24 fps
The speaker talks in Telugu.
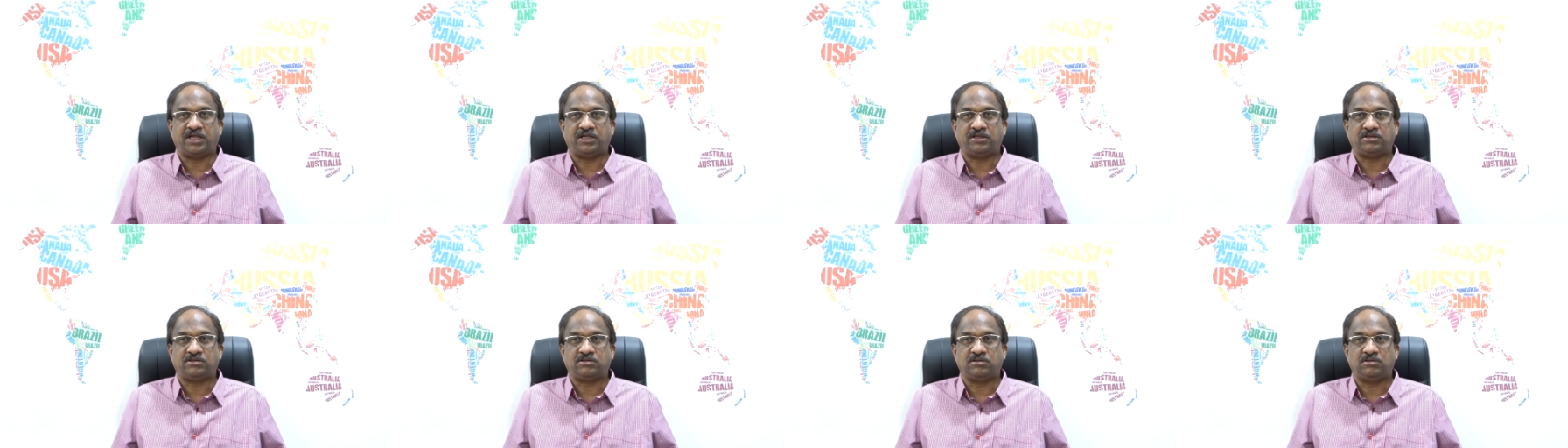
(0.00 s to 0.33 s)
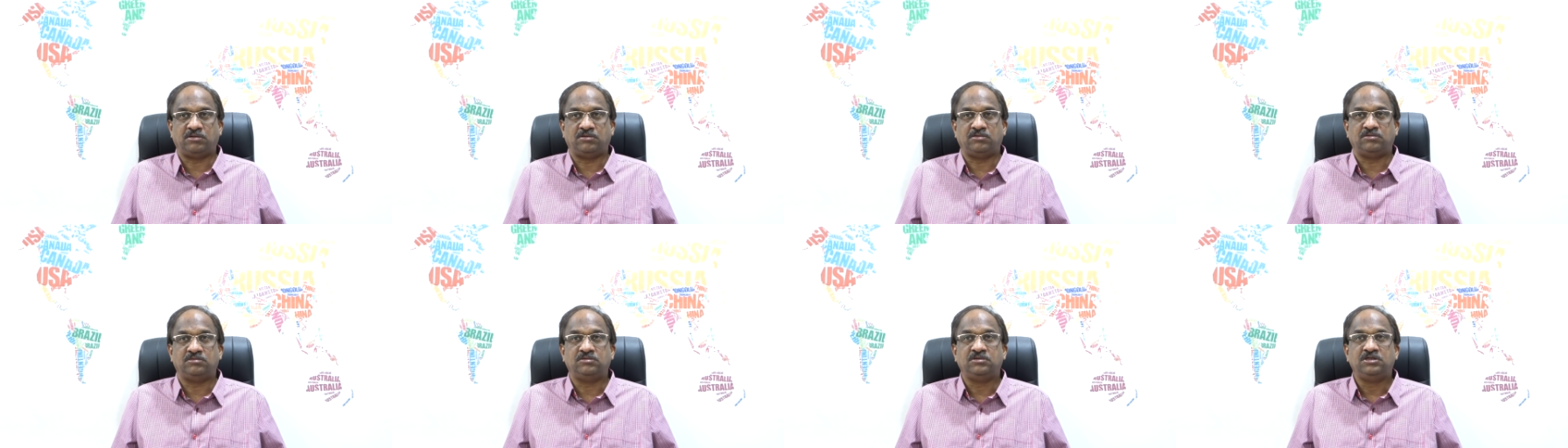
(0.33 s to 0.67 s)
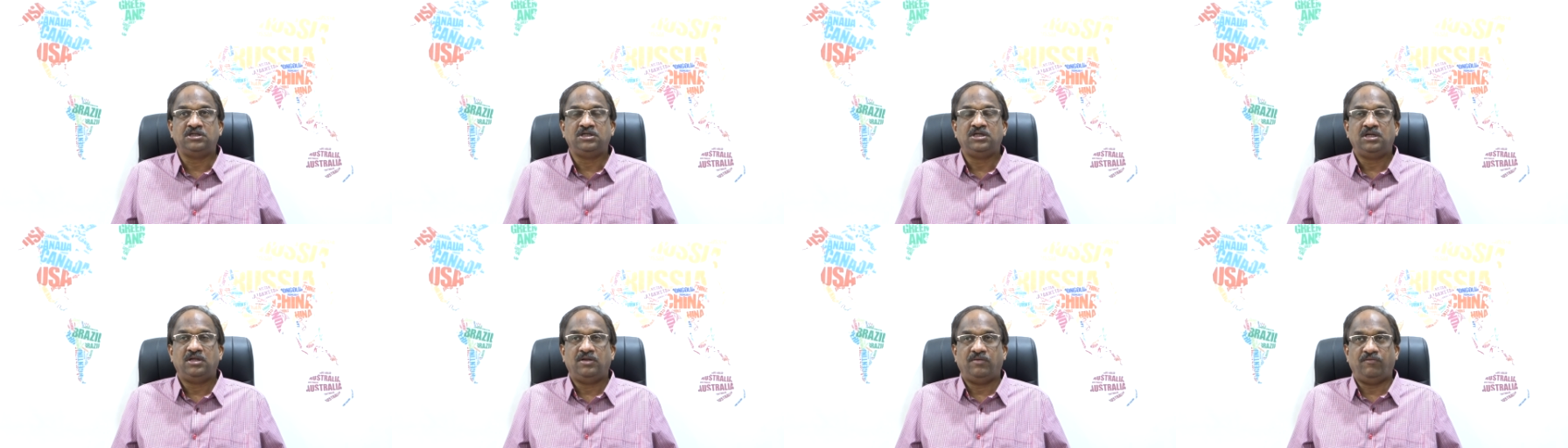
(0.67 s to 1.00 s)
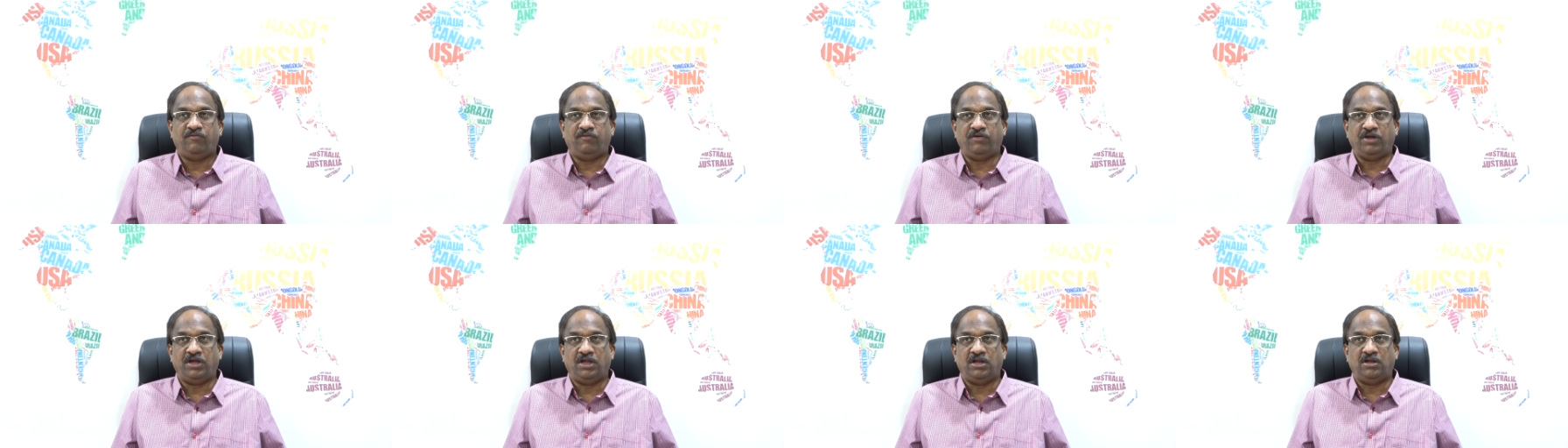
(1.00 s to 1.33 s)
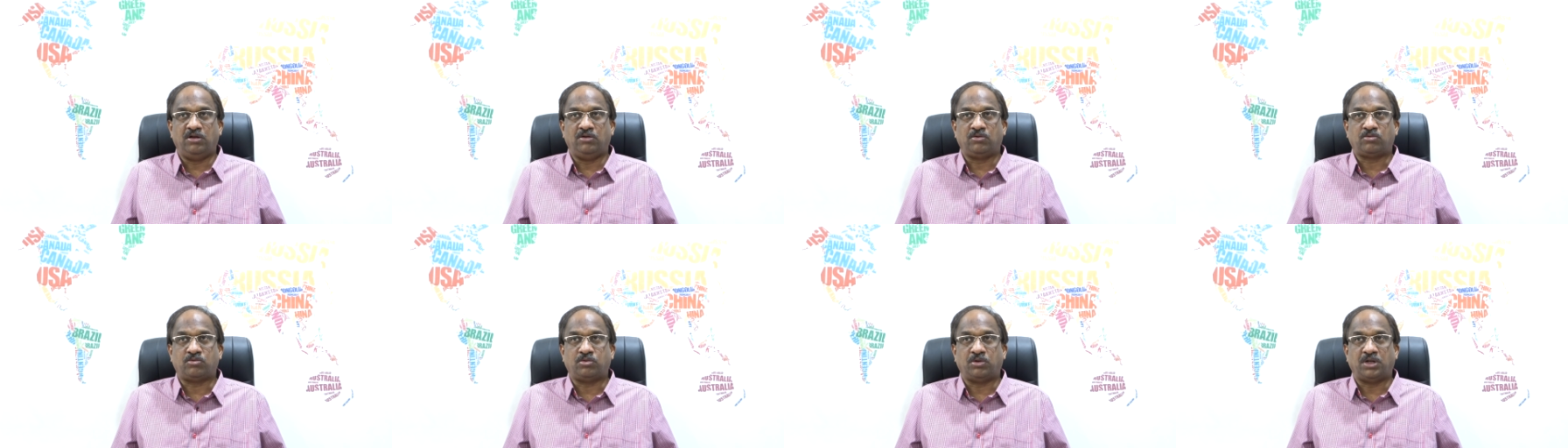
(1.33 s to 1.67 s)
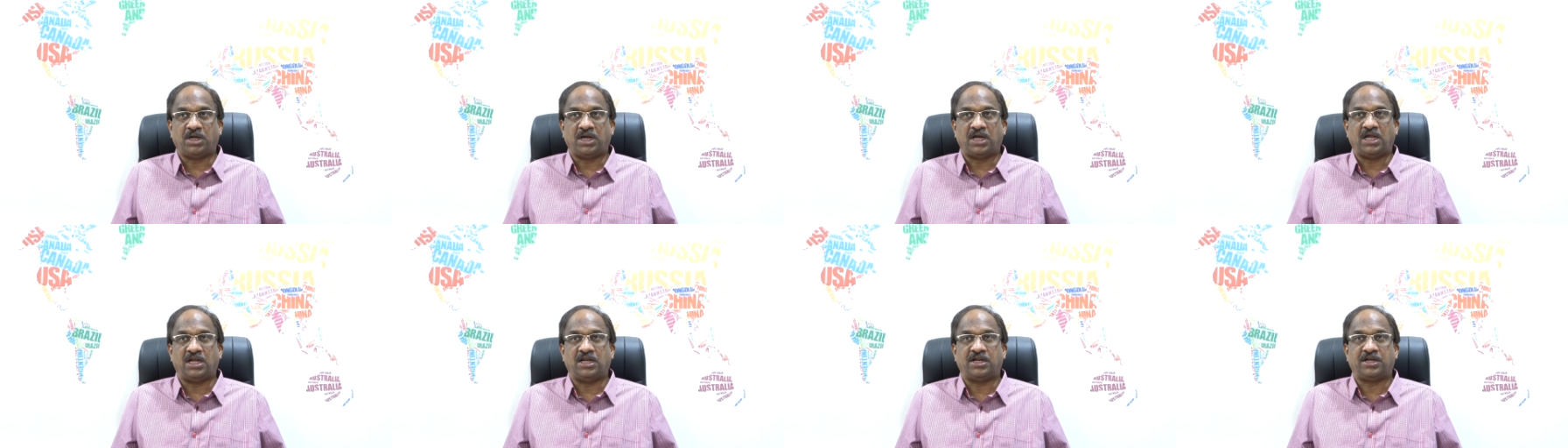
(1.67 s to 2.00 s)
రైతులు వీళ్ళు
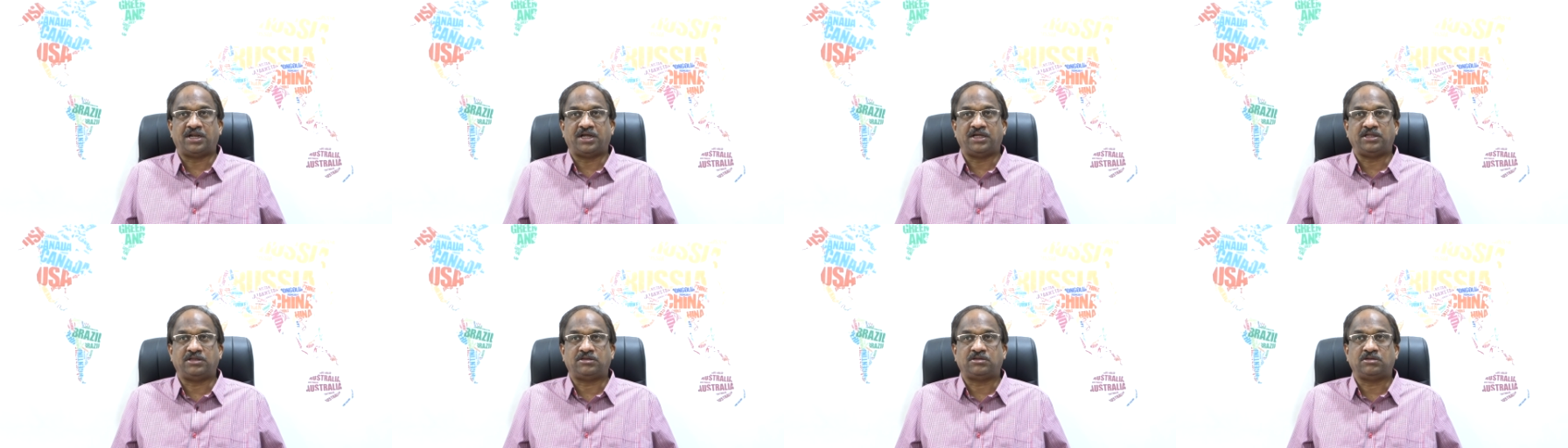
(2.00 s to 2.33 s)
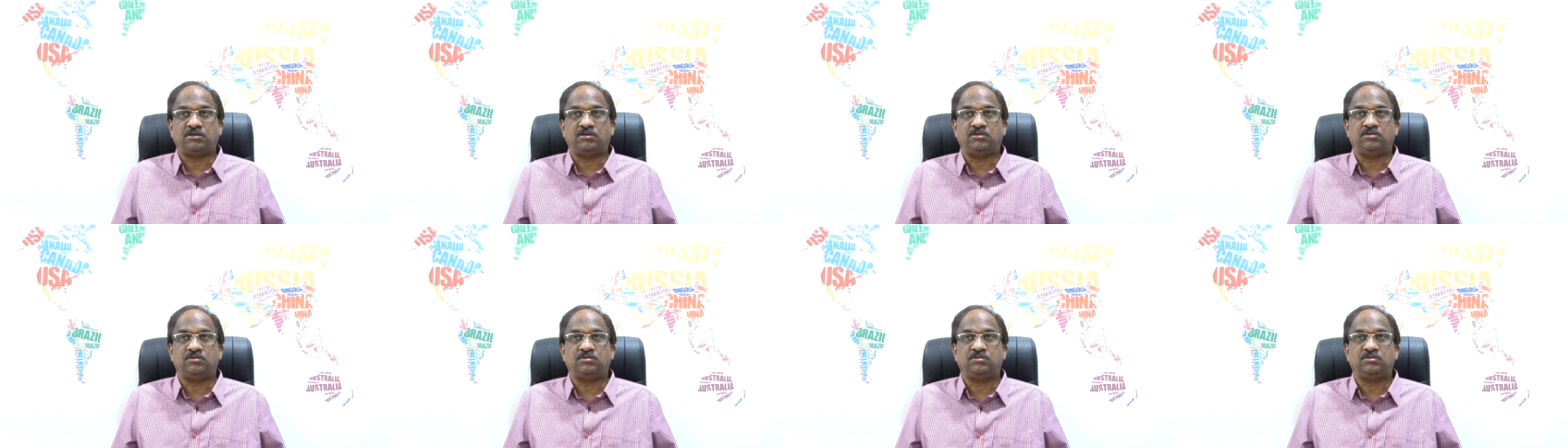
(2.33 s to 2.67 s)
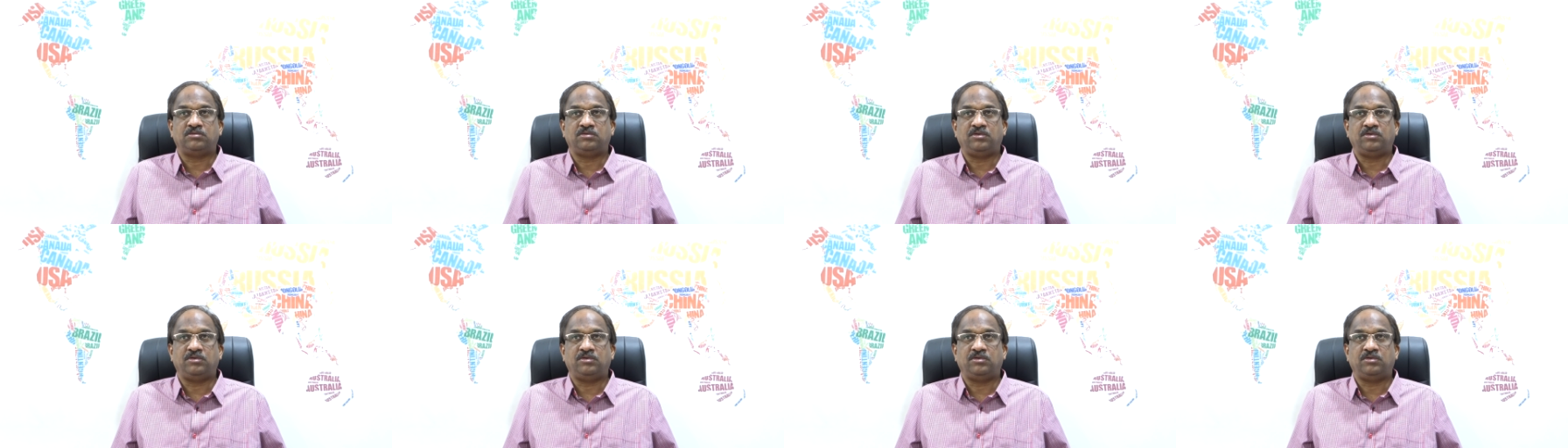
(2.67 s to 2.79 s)
కూరగాయల రైతులు